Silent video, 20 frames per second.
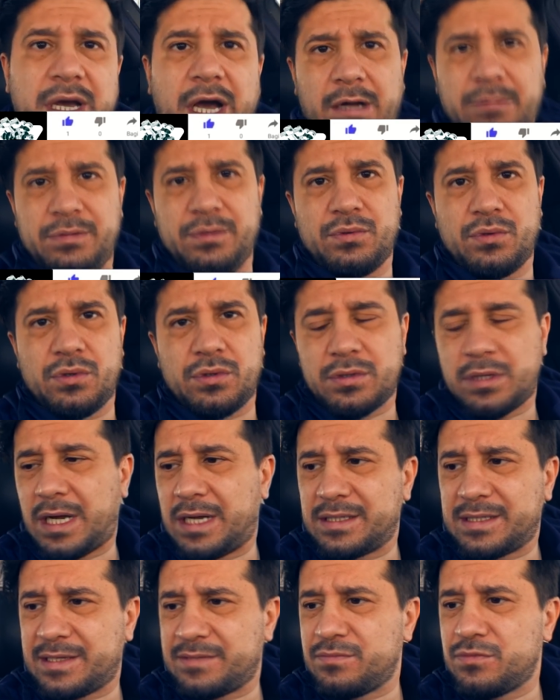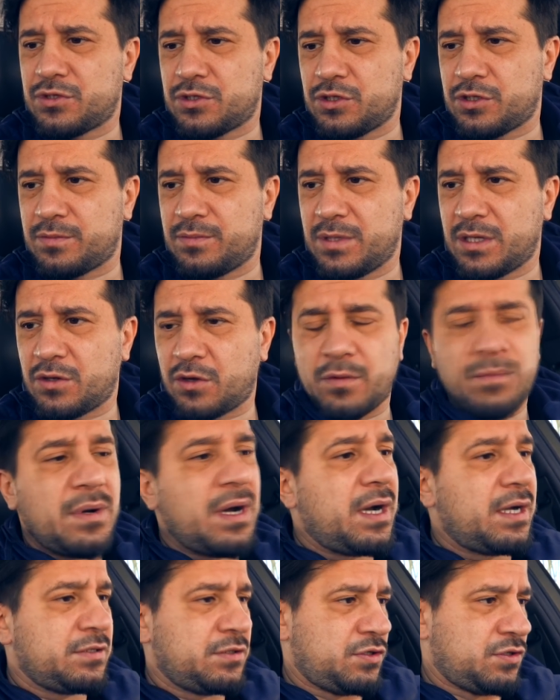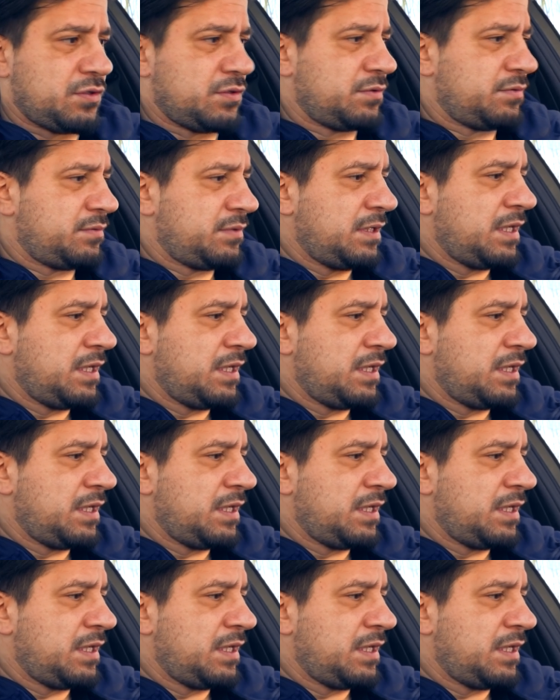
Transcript: Kabel hoch. Also da müsste ich mir nochmal anschauen.